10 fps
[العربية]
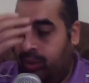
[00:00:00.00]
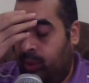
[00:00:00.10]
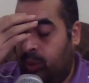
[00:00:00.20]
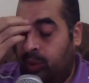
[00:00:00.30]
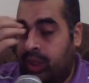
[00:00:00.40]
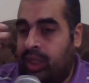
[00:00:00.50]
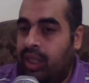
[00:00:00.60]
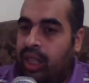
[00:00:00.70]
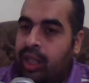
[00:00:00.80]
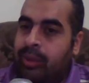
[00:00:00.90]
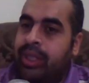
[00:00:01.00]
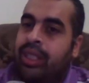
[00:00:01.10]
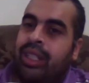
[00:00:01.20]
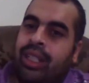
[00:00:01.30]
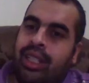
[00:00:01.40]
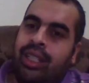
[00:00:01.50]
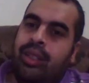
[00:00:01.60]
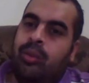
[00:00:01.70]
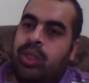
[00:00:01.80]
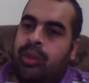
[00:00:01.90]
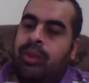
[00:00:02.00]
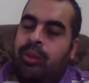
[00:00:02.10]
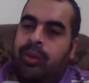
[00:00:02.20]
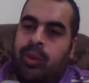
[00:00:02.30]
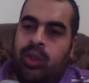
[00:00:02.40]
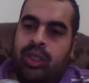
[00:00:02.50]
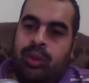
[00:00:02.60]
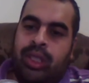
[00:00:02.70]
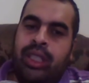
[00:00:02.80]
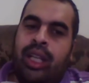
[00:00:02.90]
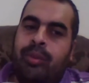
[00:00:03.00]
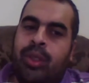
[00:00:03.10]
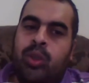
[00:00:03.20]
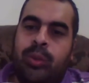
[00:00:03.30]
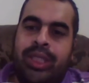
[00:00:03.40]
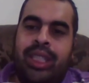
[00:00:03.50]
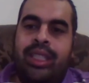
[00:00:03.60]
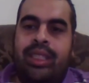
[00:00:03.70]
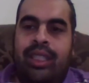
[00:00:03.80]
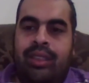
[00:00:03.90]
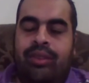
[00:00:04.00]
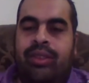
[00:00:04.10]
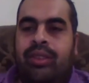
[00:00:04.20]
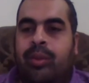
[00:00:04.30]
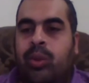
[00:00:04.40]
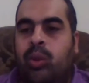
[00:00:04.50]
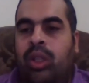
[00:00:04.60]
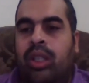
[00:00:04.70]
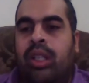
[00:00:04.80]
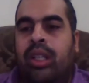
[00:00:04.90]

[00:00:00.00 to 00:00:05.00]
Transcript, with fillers: وفي الوطن العربي آه، مهتمه بالموضوع دوت هي عامله كتب كتير جدا في الموضوع